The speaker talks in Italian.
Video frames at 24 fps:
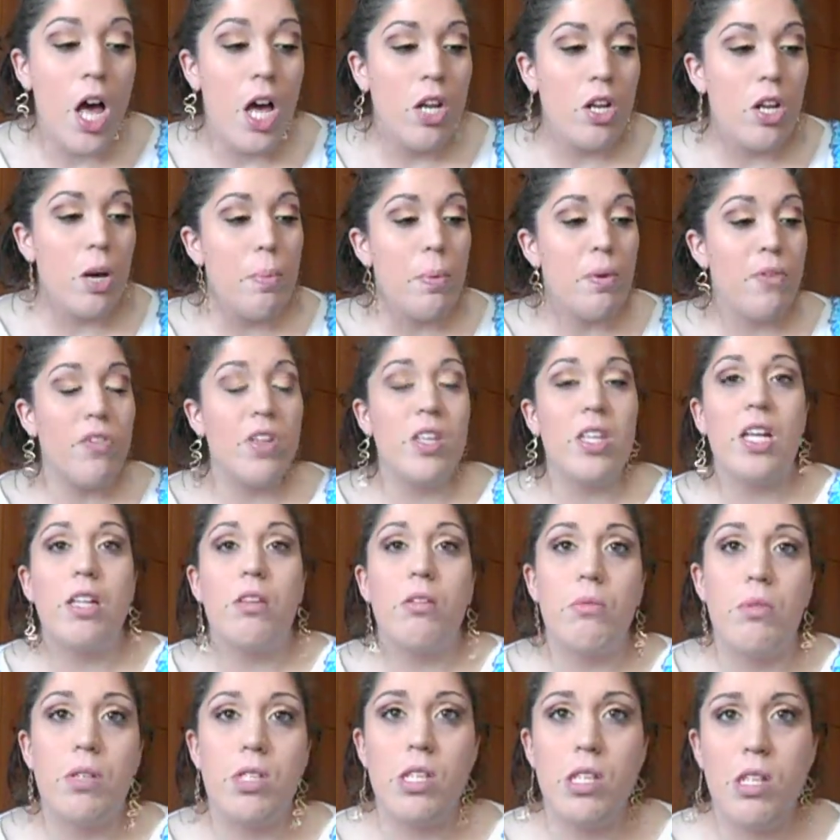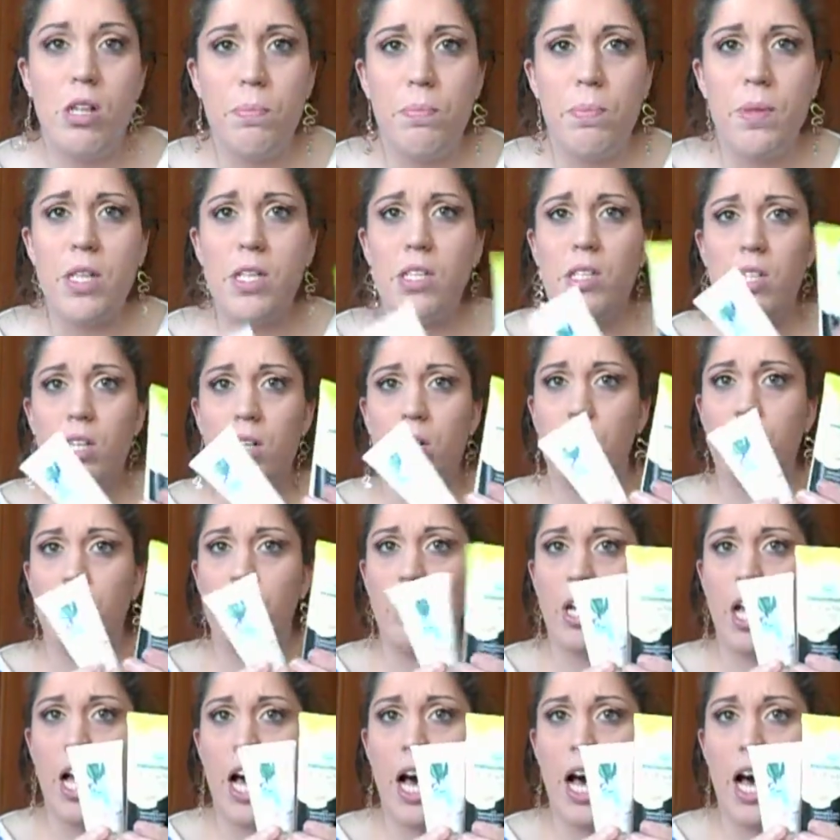Ne ho approfittato, questi li ho presi
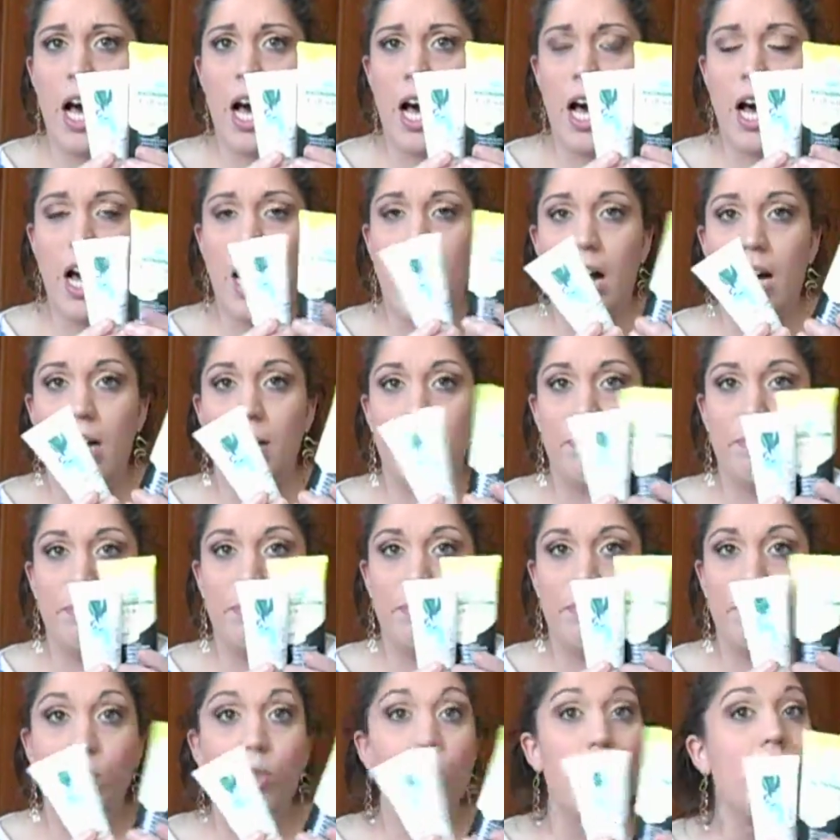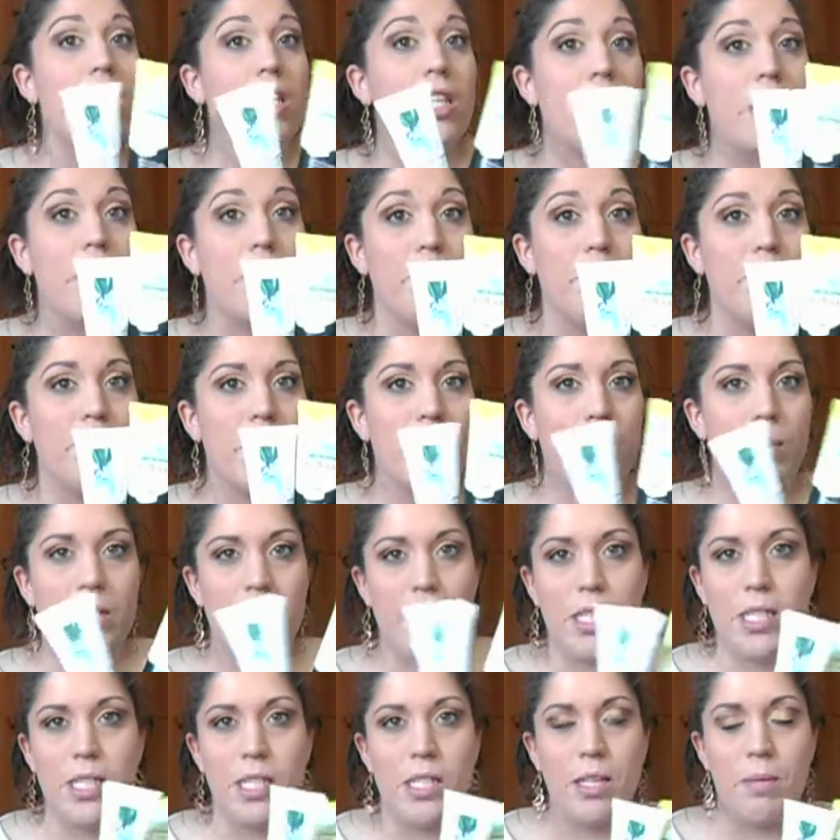ancora um, lunedì di
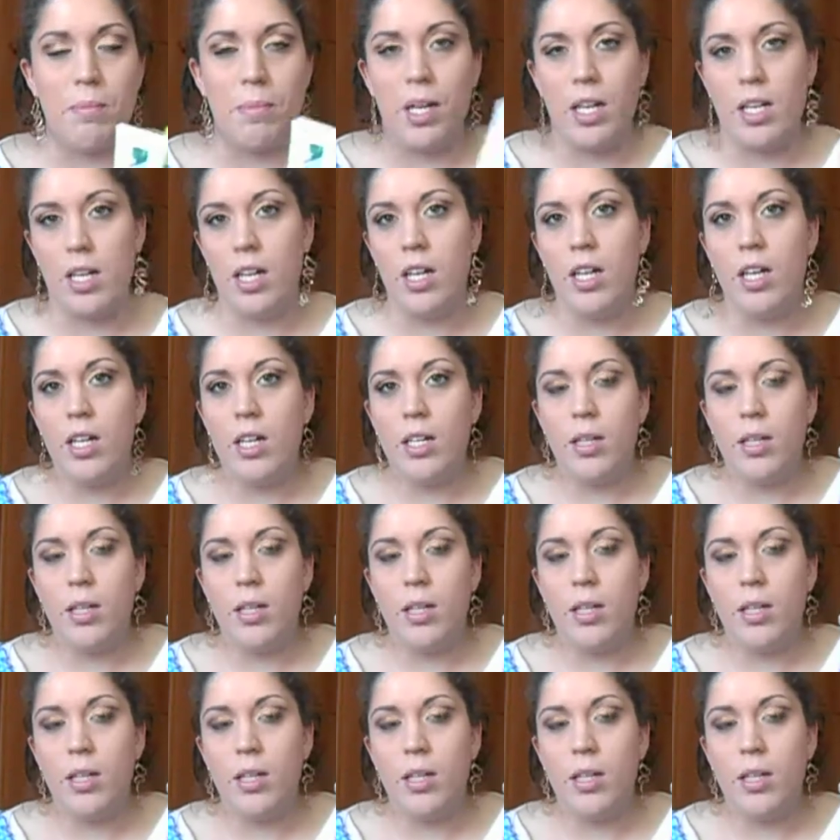questa settimana,